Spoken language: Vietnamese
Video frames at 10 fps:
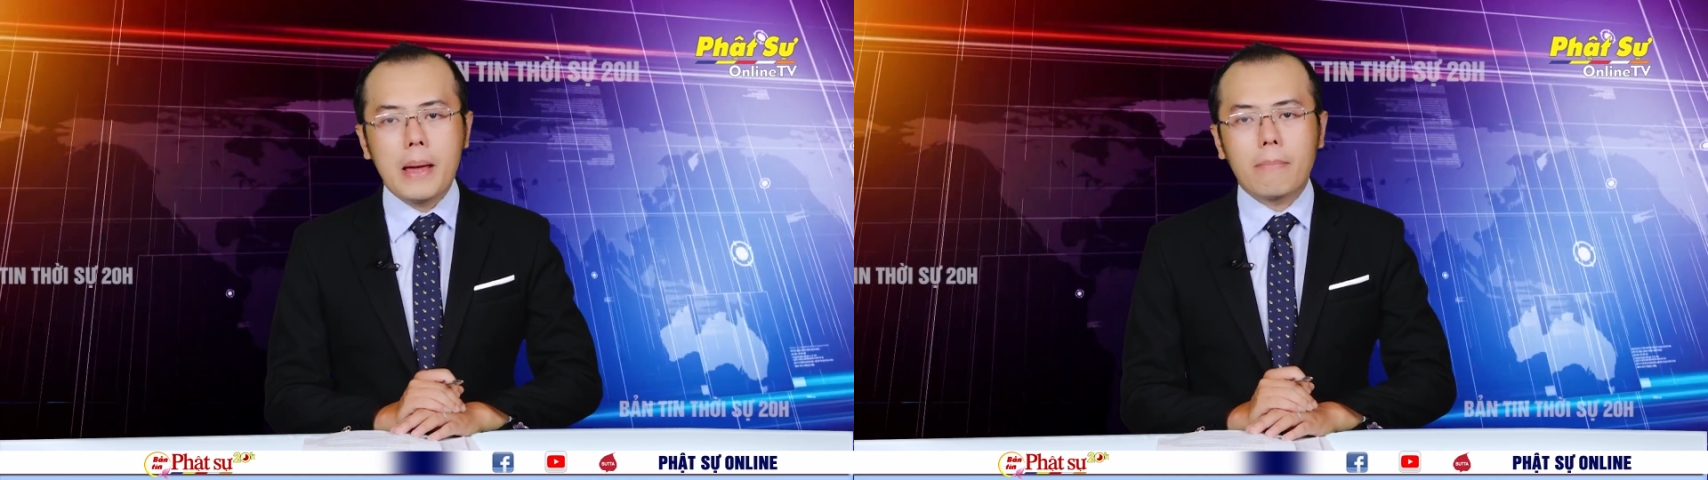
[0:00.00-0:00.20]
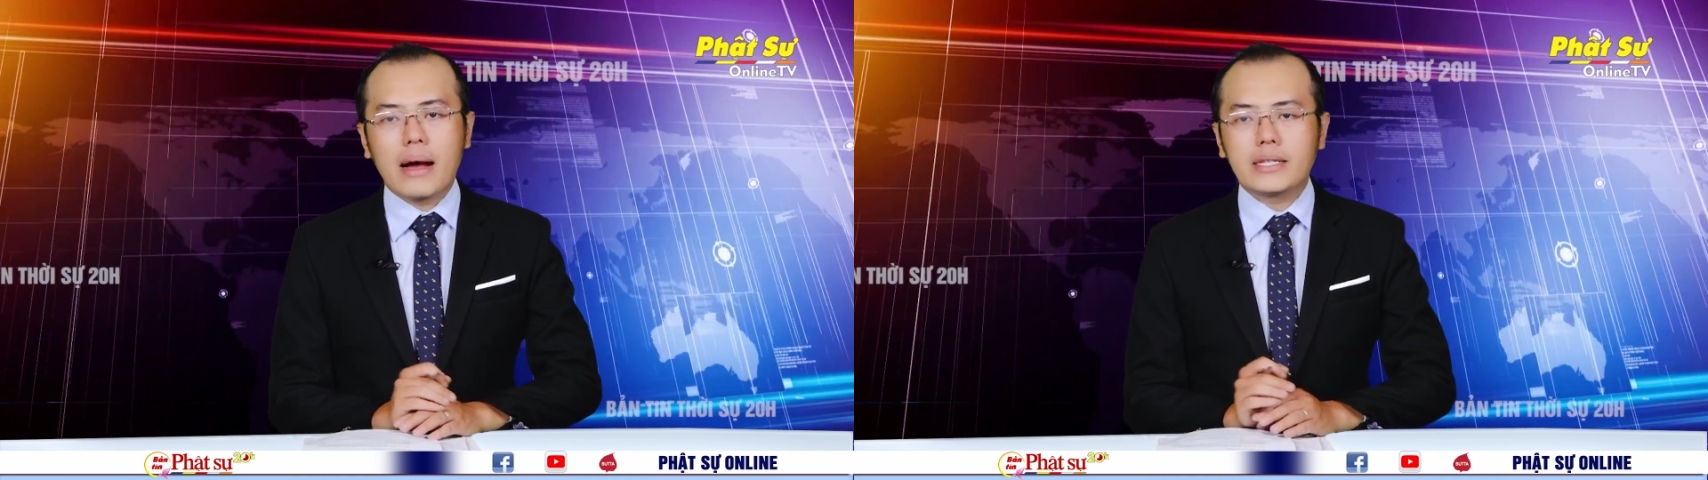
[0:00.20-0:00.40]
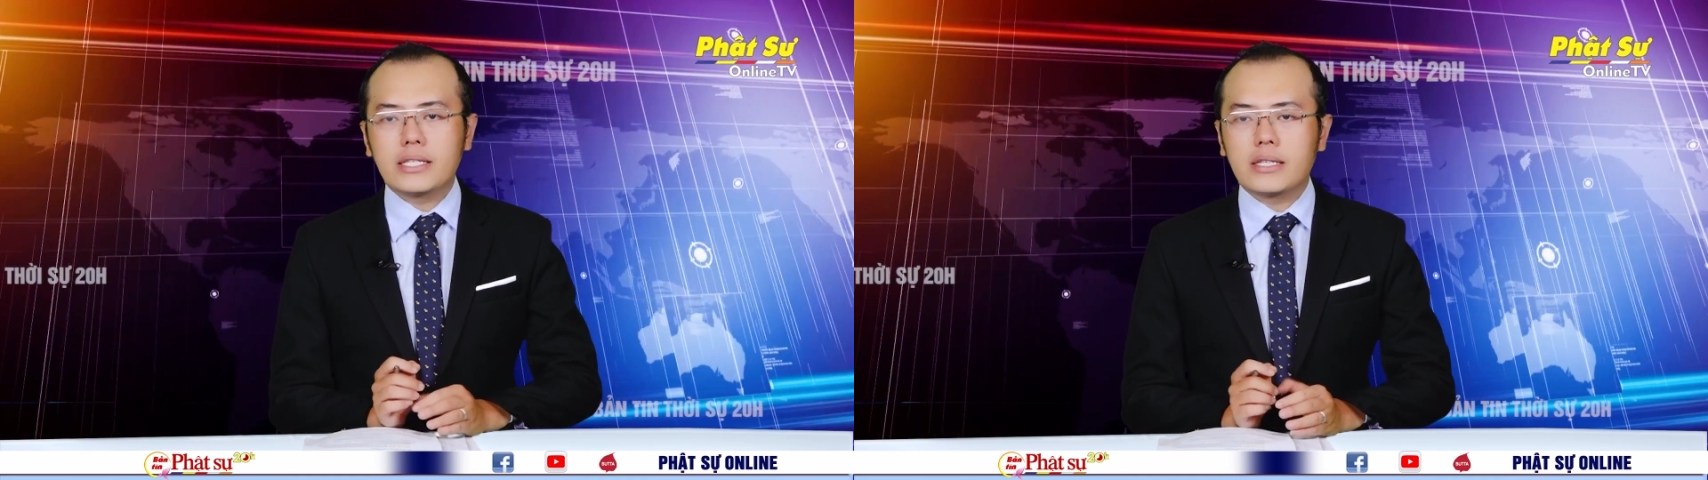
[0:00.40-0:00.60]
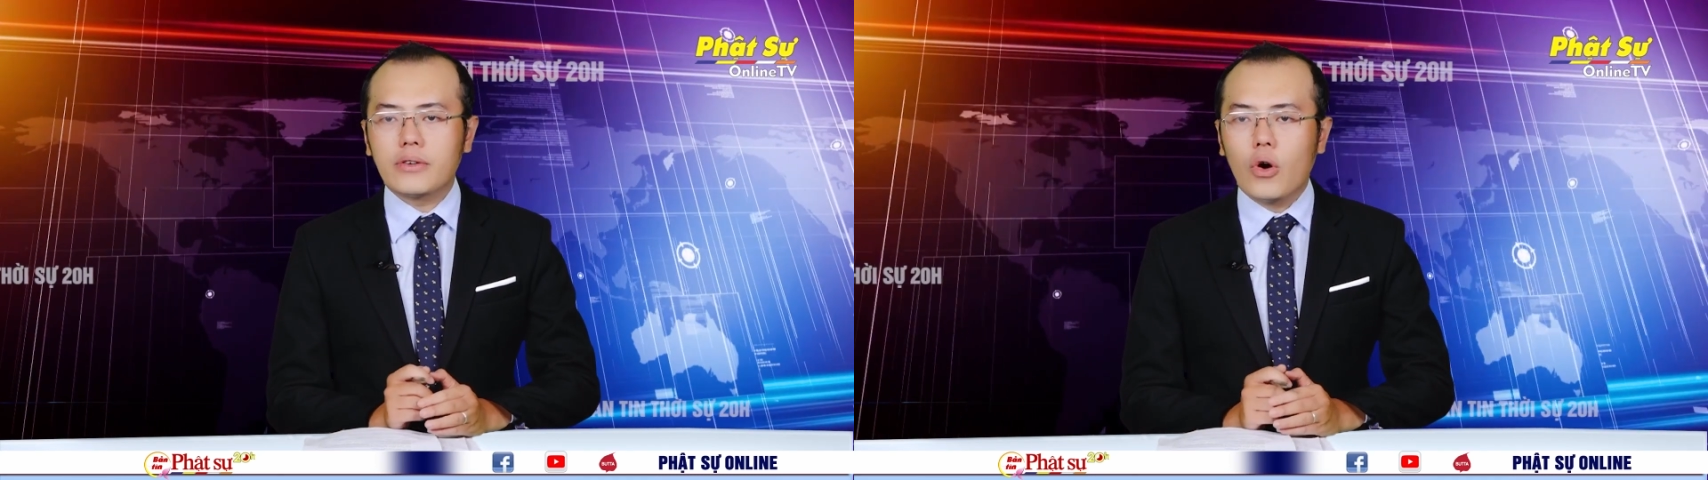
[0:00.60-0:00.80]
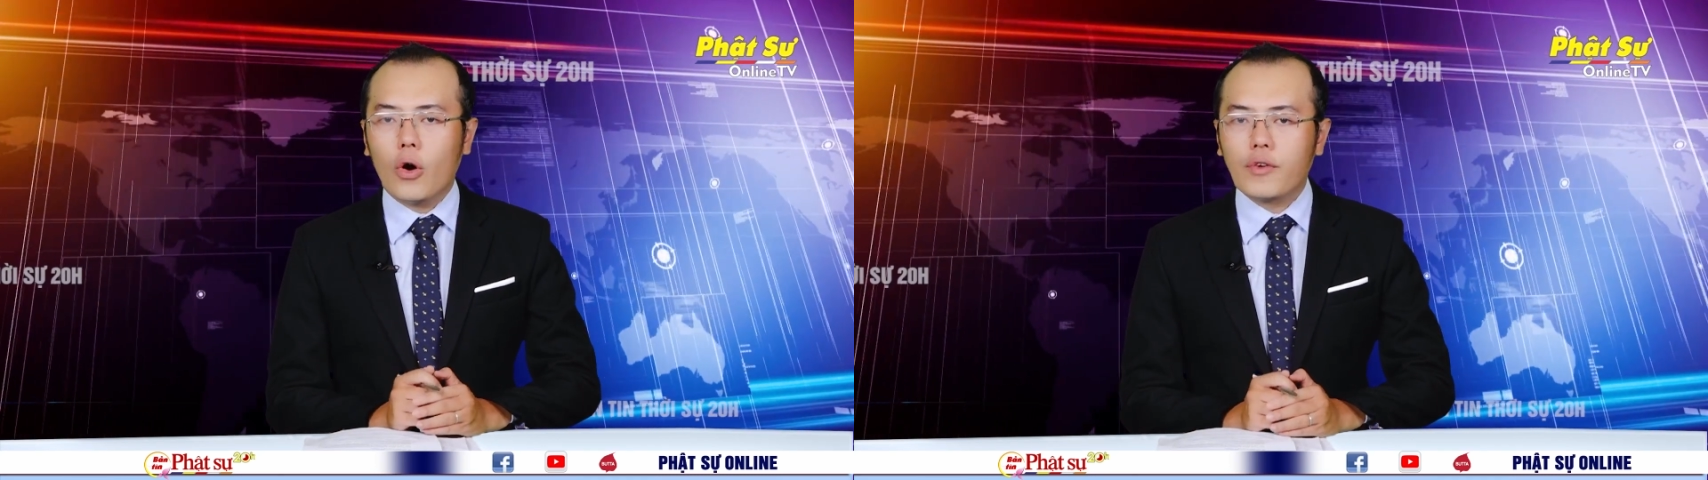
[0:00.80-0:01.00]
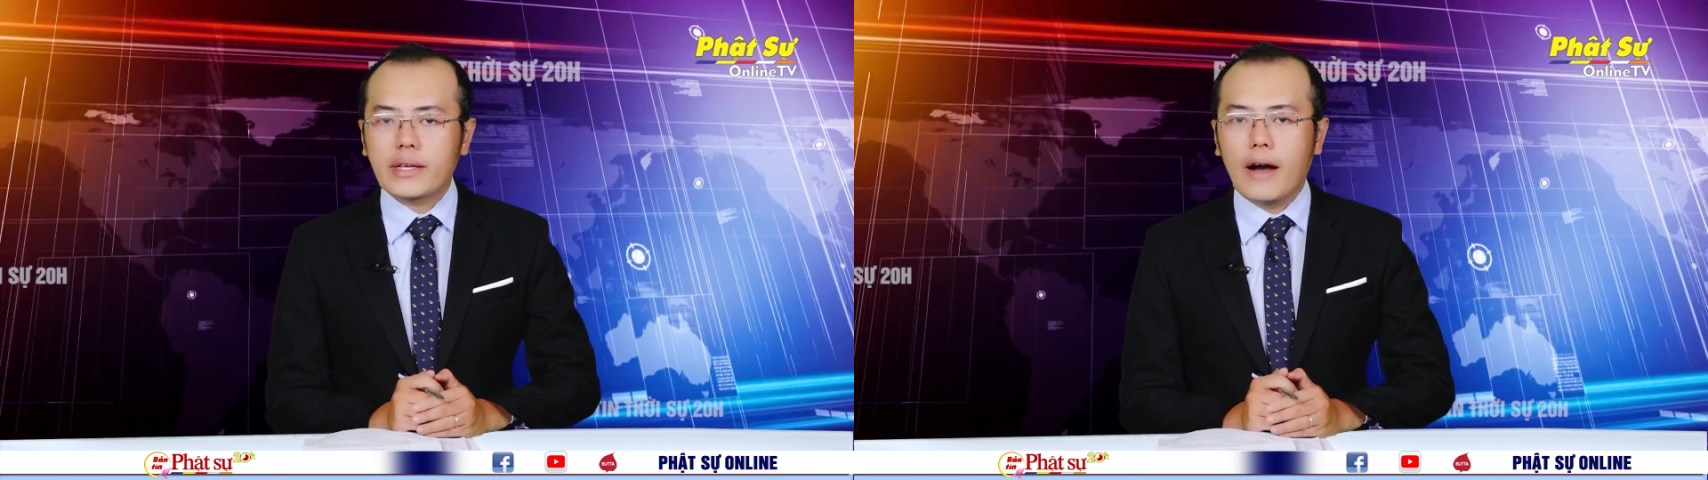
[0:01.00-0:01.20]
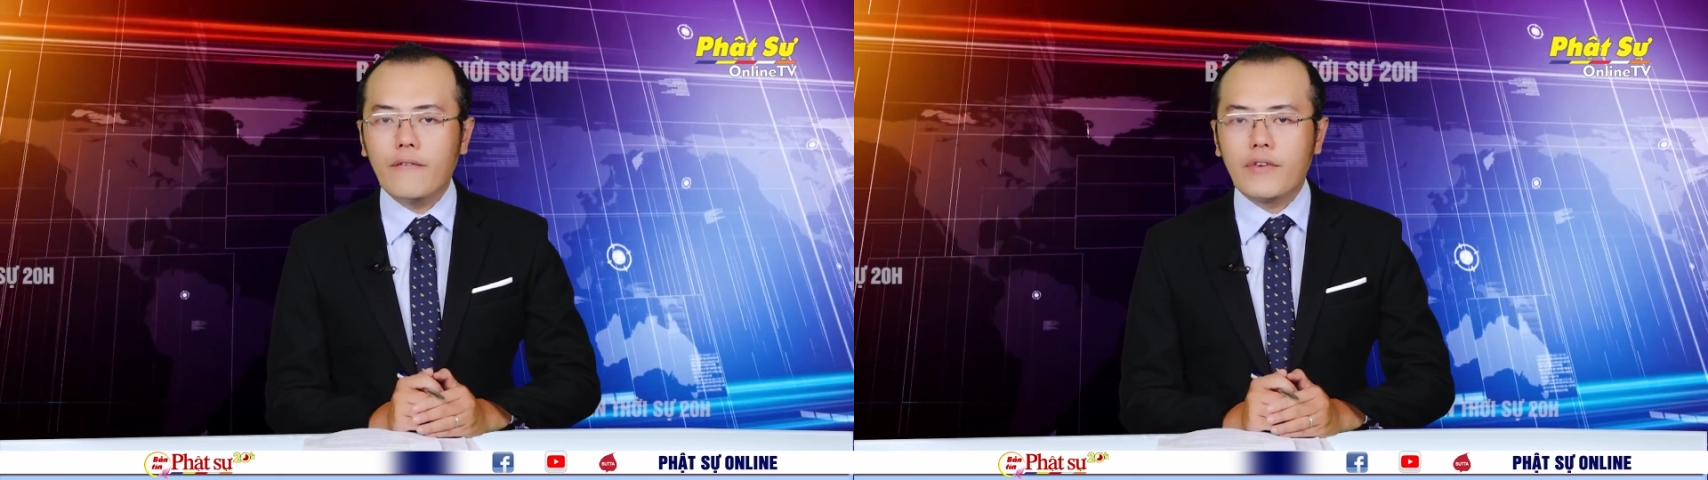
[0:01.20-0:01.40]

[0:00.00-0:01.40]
Ban trị sự Giáo hội Phật giáo